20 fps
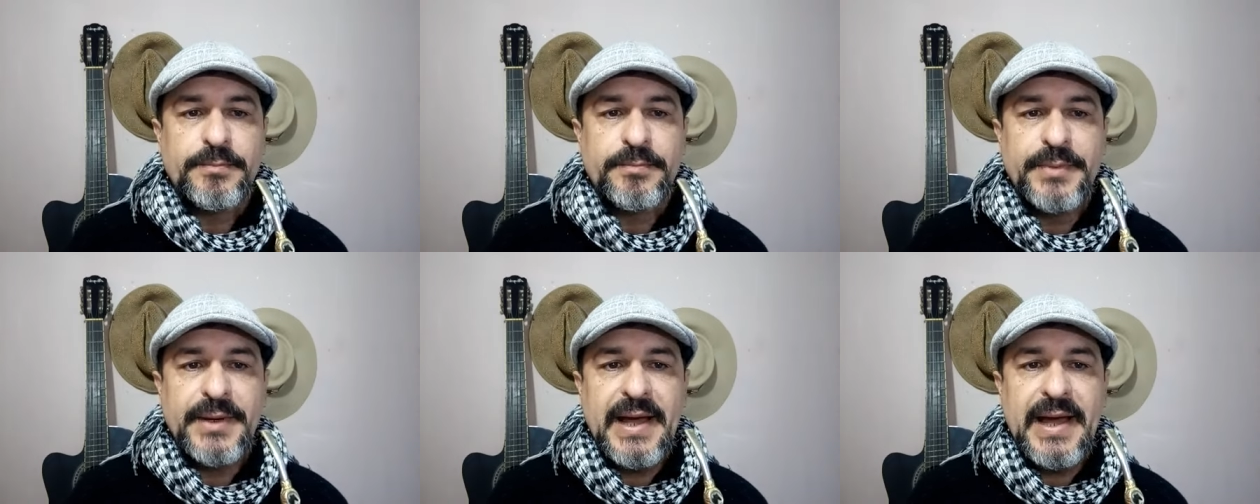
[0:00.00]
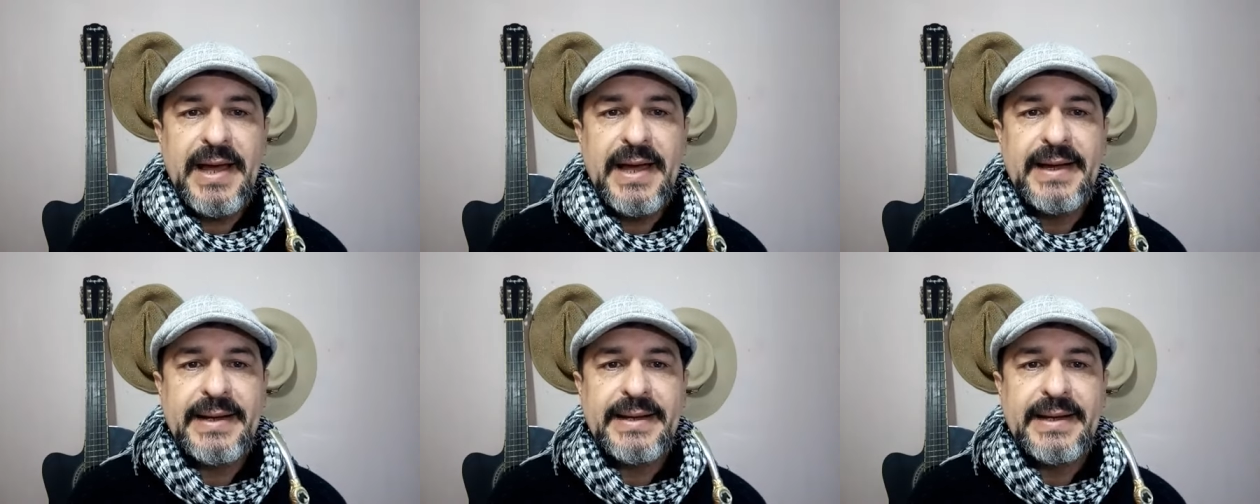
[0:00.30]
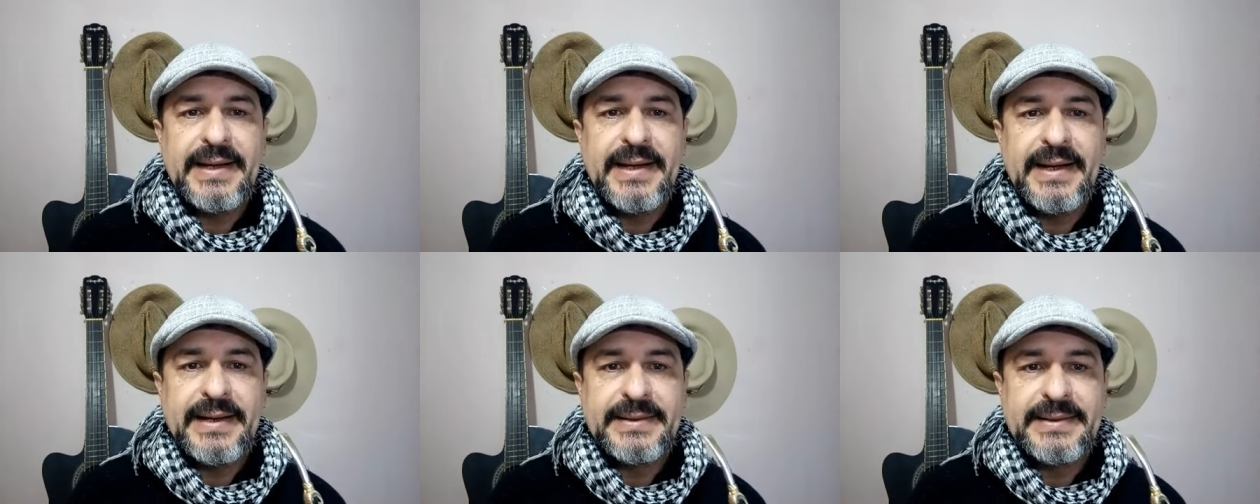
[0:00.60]

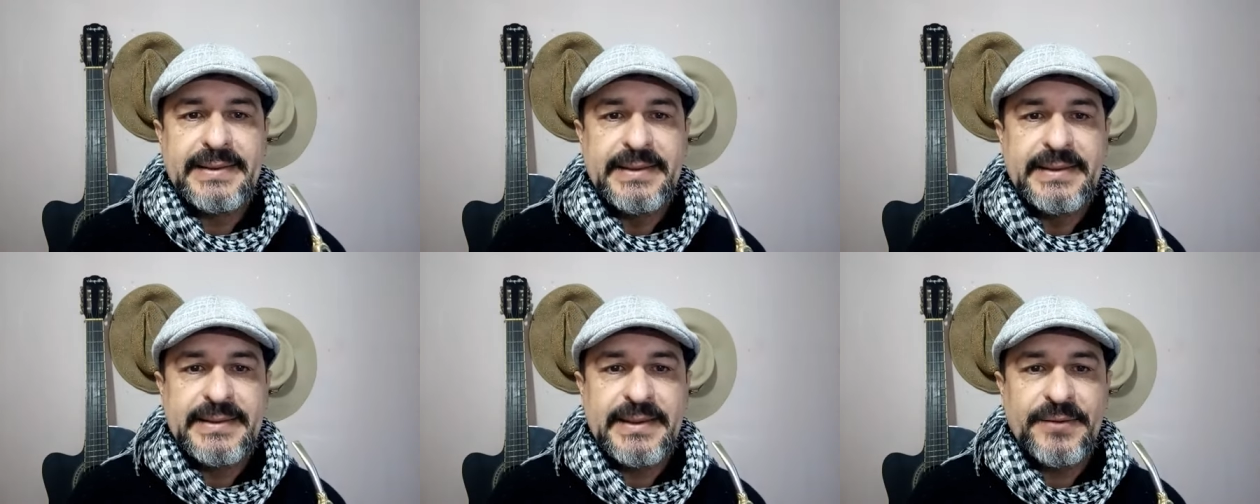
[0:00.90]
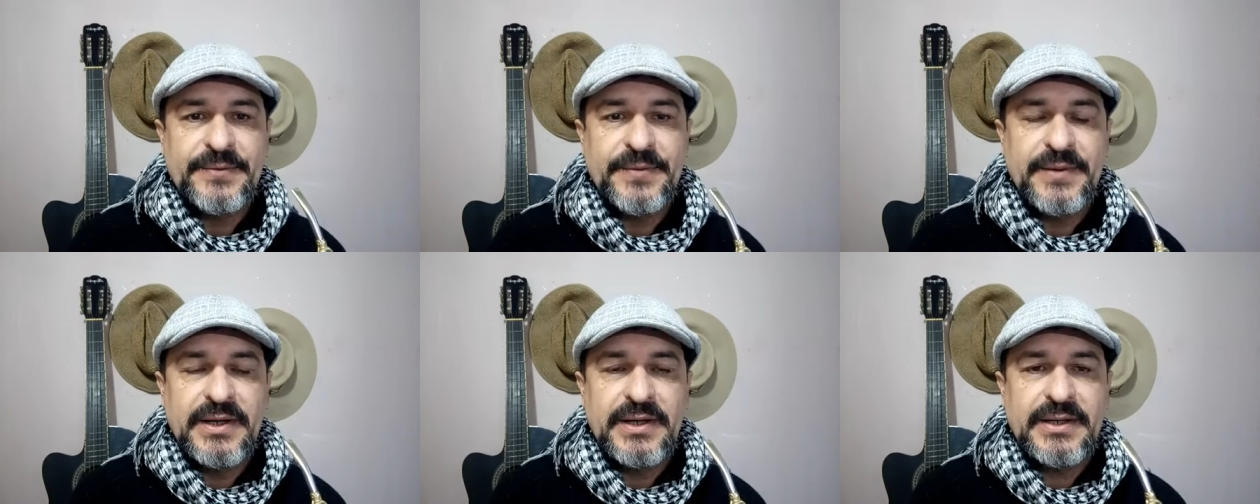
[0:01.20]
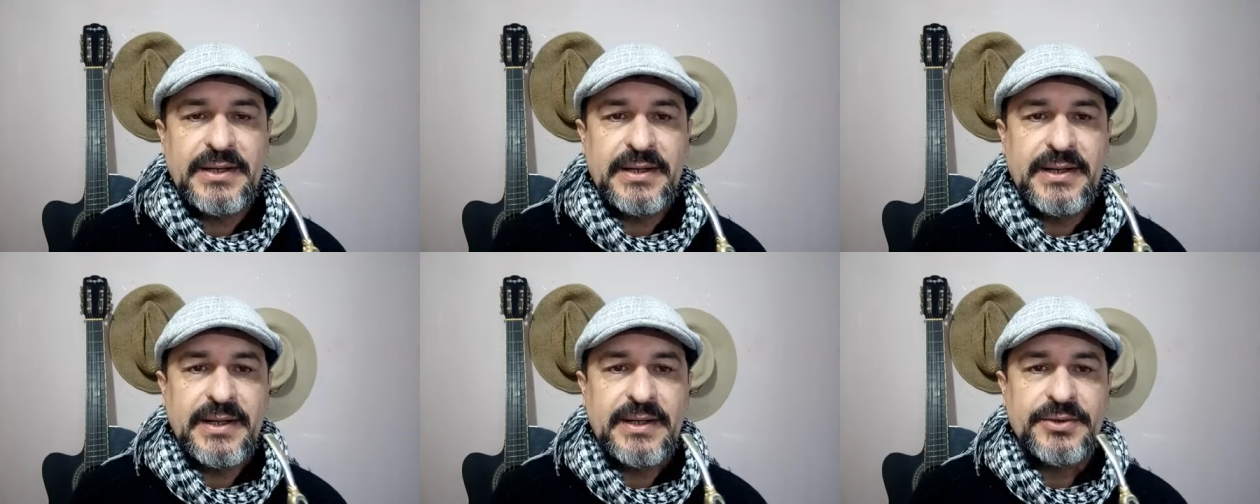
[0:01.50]
para a
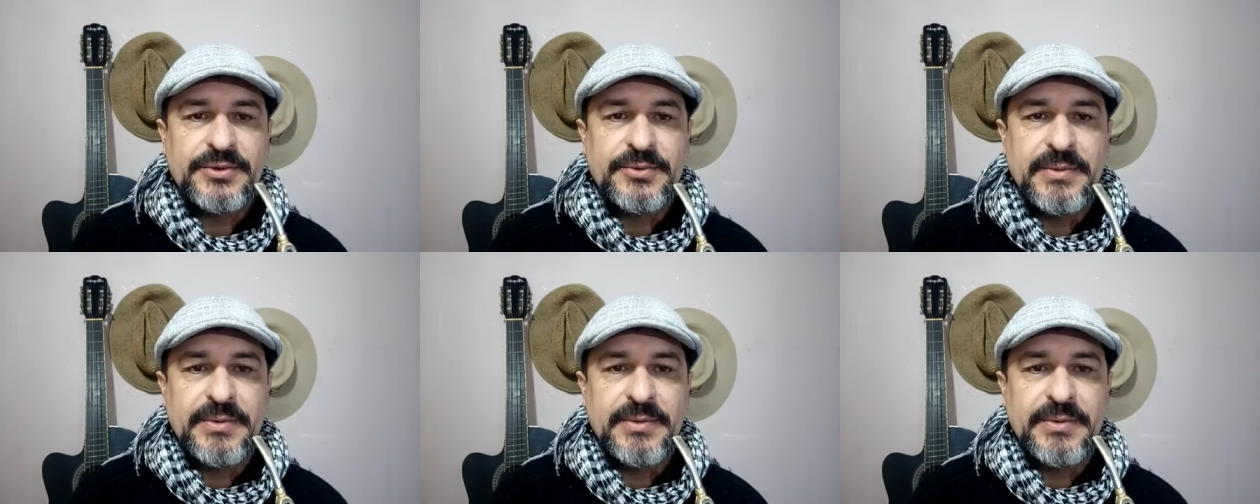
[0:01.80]
quinta-feira, né?